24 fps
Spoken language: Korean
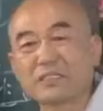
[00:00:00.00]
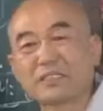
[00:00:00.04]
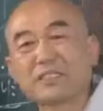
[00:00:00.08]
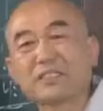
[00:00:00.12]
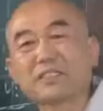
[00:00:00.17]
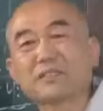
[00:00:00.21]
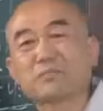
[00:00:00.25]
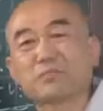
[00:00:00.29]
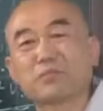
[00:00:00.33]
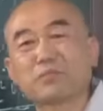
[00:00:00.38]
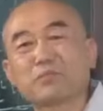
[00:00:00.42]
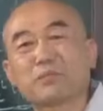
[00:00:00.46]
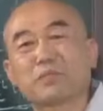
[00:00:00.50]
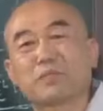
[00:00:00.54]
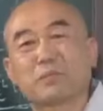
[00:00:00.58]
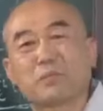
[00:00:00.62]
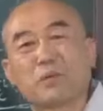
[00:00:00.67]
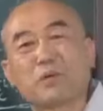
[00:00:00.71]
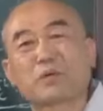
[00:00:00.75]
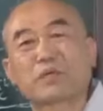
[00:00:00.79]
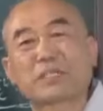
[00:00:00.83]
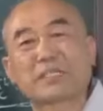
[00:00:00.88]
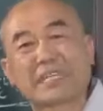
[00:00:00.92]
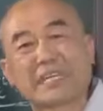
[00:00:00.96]
성품을
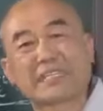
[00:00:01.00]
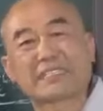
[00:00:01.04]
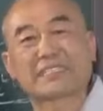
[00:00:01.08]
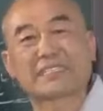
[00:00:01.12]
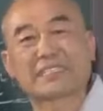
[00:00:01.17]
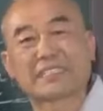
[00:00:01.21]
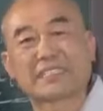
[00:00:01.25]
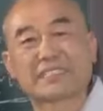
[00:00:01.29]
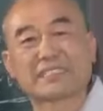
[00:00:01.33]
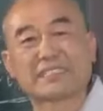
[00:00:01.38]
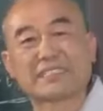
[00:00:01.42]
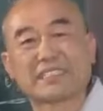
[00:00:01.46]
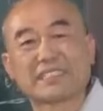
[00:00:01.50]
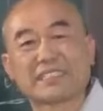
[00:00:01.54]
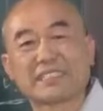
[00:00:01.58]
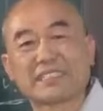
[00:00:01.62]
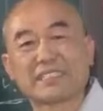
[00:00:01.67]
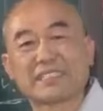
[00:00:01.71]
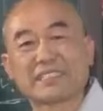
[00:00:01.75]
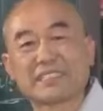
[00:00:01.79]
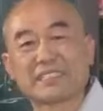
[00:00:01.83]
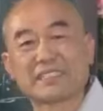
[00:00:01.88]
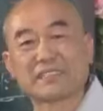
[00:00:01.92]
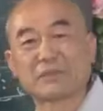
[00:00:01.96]
보기 위해서
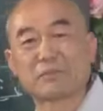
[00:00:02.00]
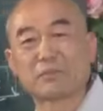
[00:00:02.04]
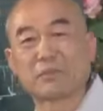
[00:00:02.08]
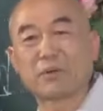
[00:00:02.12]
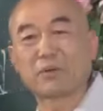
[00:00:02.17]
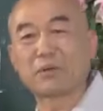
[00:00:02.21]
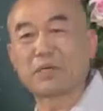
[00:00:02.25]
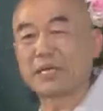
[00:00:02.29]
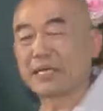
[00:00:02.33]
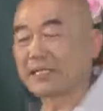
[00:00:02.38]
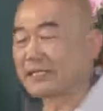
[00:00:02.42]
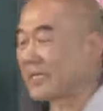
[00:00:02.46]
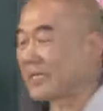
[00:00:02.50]
본래